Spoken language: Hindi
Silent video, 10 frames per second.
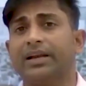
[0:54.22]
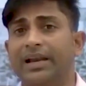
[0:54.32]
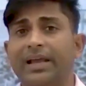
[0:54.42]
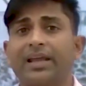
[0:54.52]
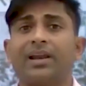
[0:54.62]

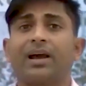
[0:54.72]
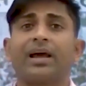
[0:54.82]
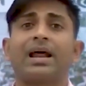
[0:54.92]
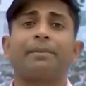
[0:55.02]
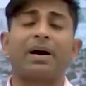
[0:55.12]
लेकिन
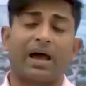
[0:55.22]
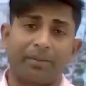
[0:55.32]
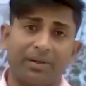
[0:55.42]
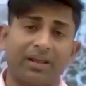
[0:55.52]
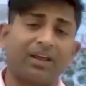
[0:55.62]
अगर आप
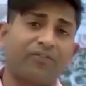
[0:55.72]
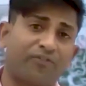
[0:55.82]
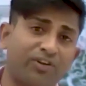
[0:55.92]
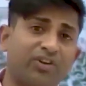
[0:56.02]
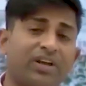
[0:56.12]
आर्मी के
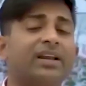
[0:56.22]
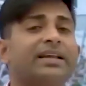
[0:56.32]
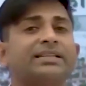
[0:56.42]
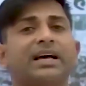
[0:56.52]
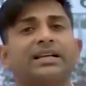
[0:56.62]
फिजिकल
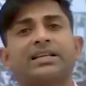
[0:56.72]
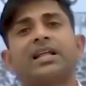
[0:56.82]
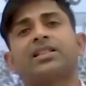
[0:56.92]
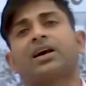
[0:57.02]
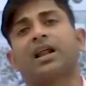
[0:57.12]
के साथ
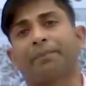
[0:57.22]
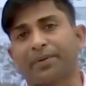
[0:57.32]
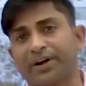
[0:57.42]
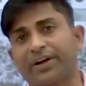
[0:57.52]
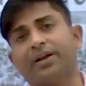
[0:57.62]
साथ अगर आप
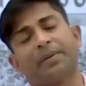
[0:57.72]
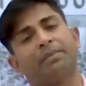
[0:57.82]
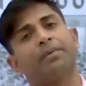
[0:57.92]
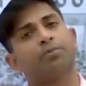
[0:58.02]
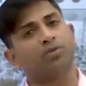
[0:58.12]
रिटर्न पे
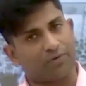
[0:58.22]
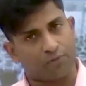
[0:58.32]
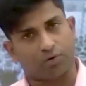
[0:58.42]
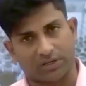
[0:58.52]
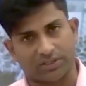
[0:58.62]
भी पूरा
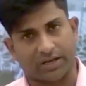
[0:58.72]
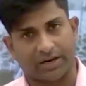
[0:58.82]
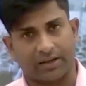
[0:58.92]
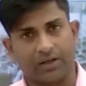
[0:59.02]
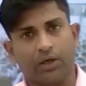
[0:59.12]
फोकस
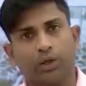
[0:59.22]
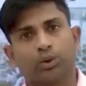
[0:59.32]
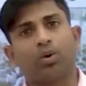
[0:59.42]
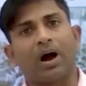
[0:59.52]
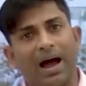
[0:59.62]
करें
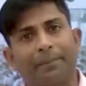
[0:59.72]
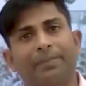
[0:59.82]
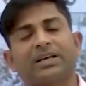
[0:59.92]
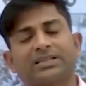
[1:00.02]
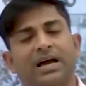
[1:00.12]
तो
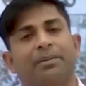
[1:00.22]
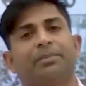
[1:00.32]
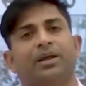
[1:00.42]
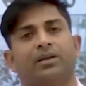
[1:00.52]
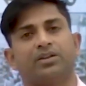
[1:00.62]
आपके
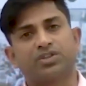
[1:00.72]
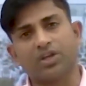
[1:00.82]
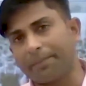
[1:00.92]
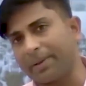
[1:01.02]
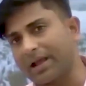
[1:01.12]
सामने
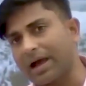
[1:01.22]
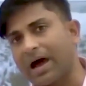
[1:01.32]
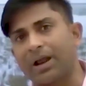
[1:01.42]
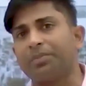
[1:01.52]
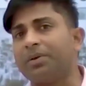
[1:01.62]
सिर्फ एक
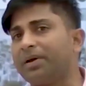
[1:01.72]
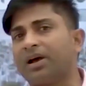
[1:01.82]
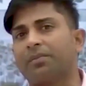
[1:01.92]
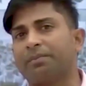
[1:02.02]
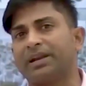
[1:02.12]
आर्मी
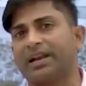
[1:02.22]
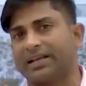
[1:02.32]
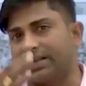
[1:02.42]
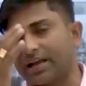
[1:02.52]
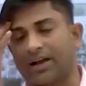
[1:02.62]
विकल्प नहीं रह
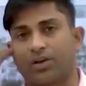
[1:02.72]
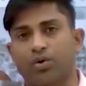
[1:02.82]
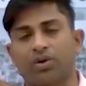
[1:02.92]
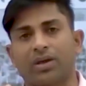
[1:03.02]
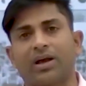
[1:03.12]
जाएगा
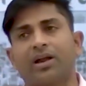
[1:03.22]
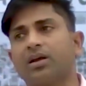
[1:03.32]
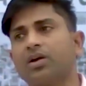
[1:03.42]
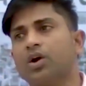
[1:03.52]
क्योंकि अगर